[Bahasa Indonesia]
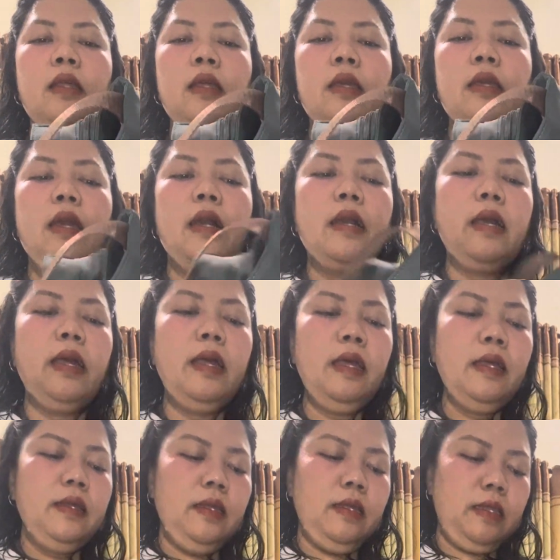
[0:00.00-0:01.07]
Ya,
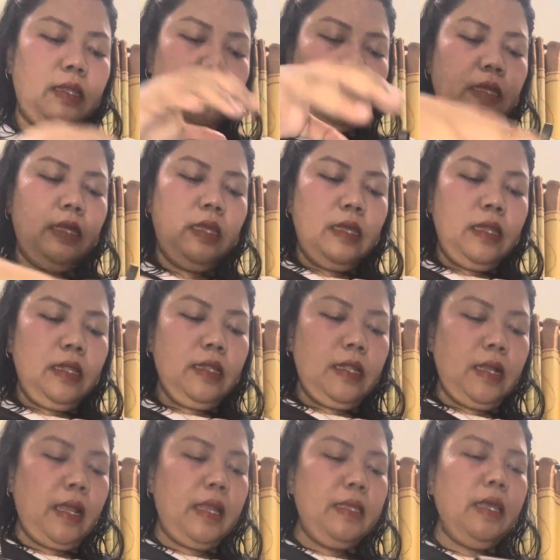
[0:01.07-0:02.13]
Kak. Nih,
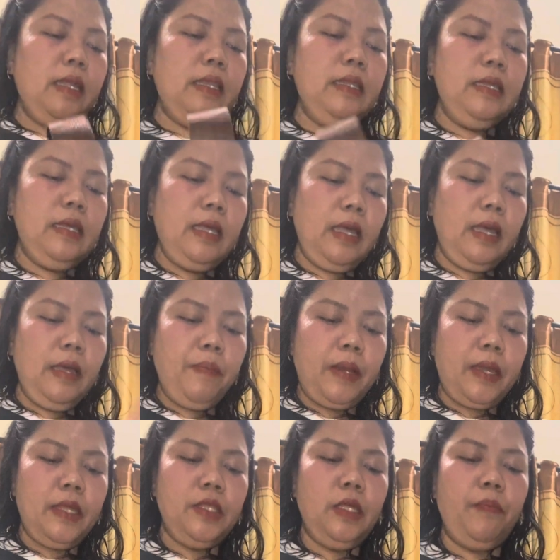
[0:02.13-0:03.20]
tengahnya dia
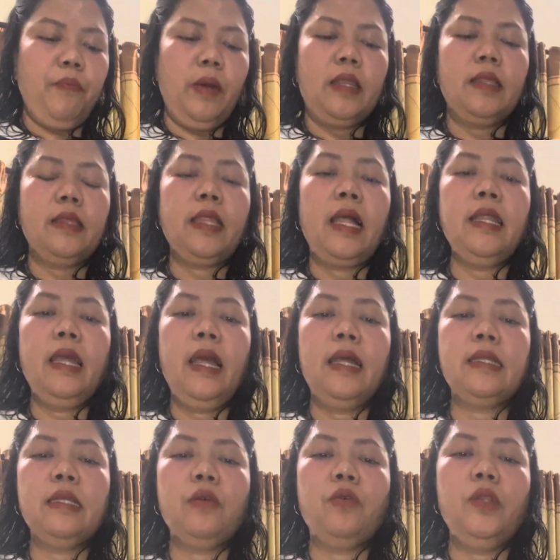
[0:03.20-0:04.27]
pakai zipper tali
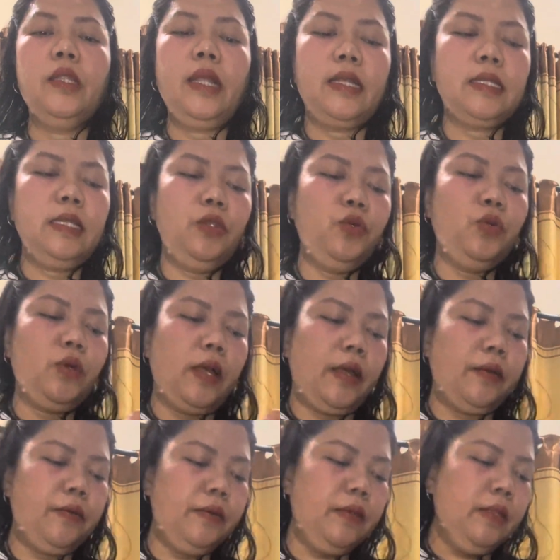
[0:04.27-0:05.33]
as kulit asli
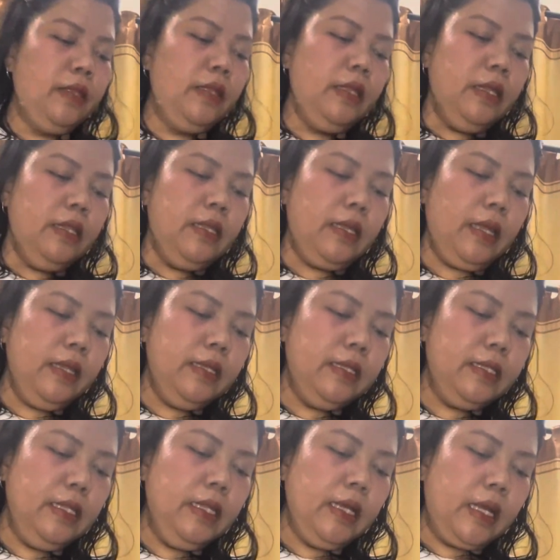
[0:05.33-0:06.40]
juga. Ya, di
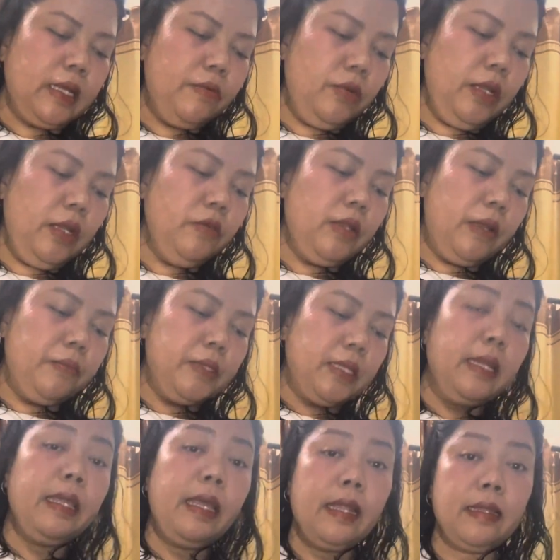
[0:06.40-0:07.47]
sini Kakak Bunda udah
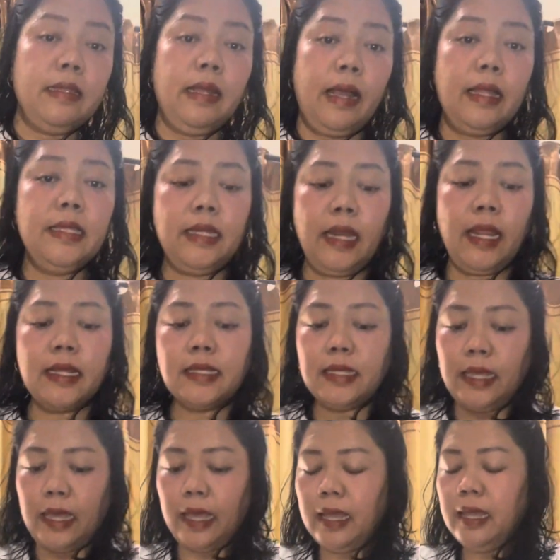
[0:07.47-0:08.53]
bisa lihat dengan jelas
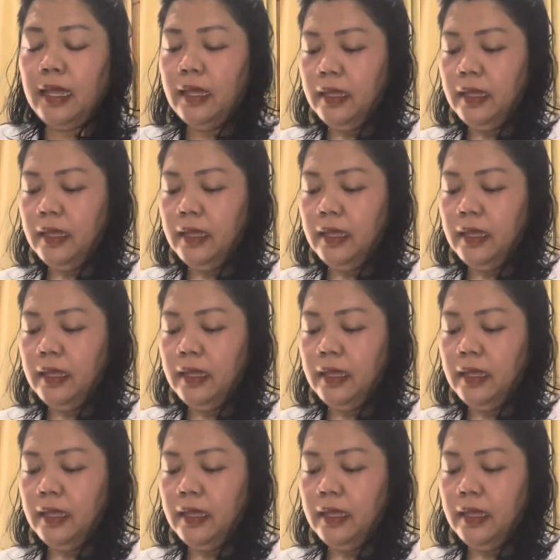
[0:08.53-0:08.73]
ya